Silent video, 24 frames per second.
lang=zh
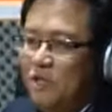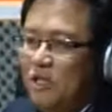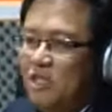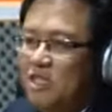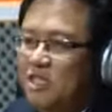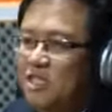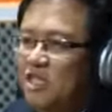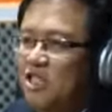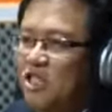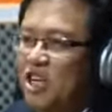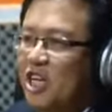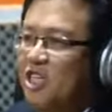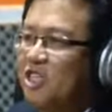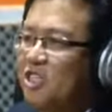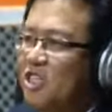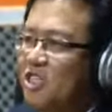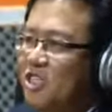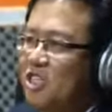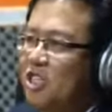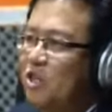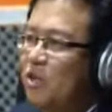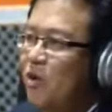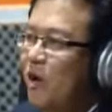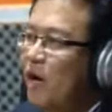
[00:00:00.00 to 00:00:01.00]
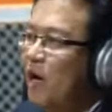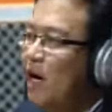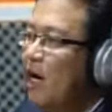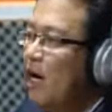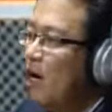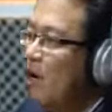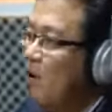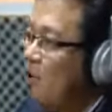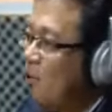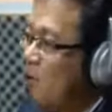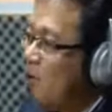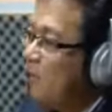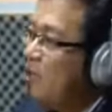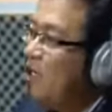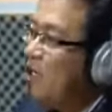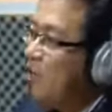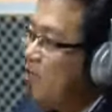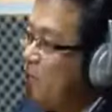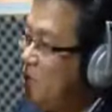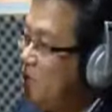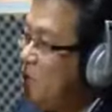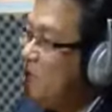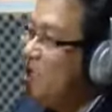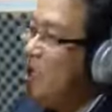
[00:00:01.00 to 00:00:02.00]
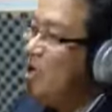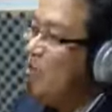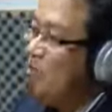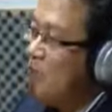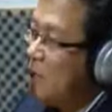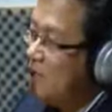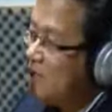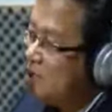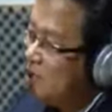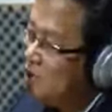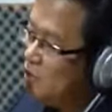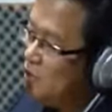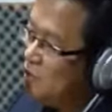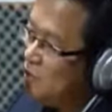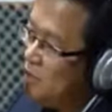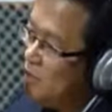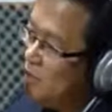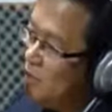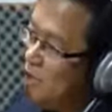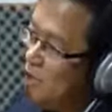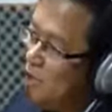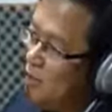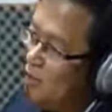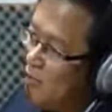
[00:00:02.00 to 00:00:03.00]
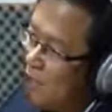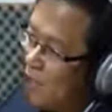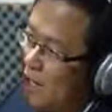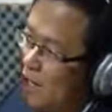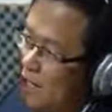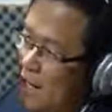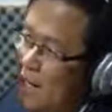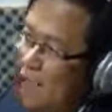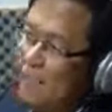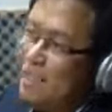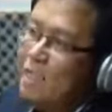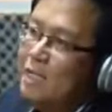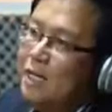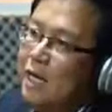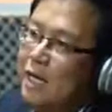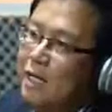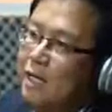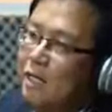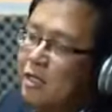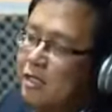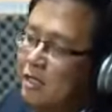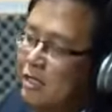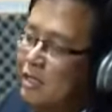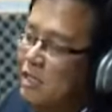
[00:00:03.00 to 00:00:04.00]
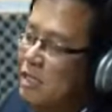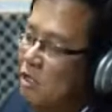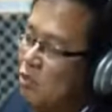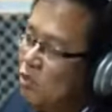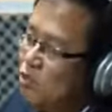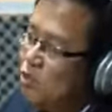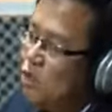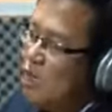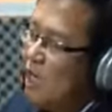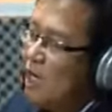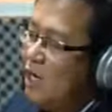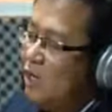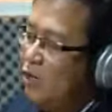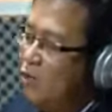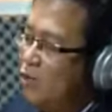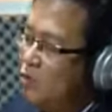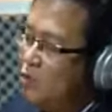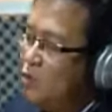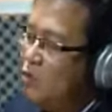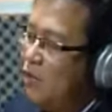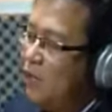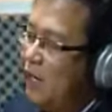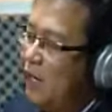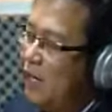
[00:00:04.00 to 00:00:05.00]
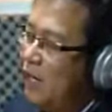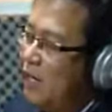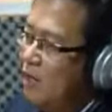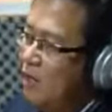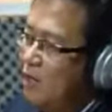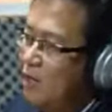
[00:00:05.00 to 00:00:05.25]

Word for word: 各自诠释的情况，嗯，我们也必须要把这个东西把它拉起来，寻找最大的共同点。